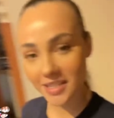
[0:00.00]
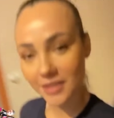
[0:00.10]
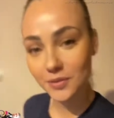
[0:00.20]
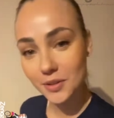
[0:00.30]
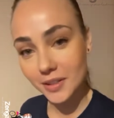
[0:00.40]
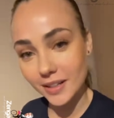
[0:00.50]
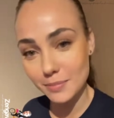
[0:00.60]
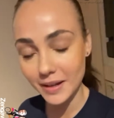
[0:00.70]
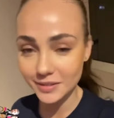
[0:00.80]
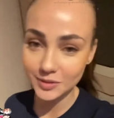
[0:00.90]
che vedo nella
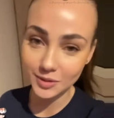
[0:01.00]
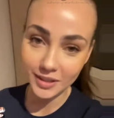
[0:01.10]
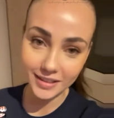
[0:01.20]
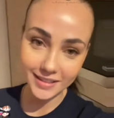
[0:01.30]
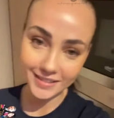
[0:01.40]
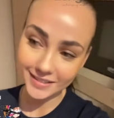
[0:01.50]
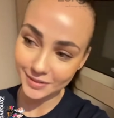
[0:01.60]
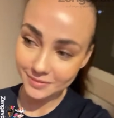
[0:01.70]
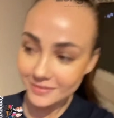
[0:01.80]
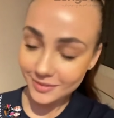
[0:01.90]
pentola lì.
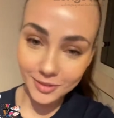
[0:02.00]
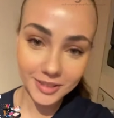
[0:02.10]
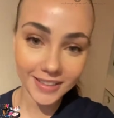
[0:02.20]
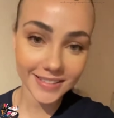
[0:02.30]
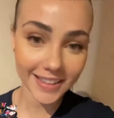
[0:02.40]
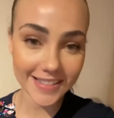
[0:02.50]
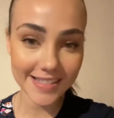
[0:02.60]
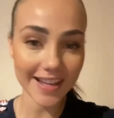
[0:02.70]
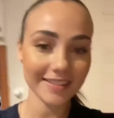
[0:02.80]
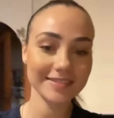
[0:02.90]

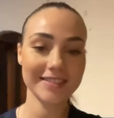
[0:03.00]
Gamberò.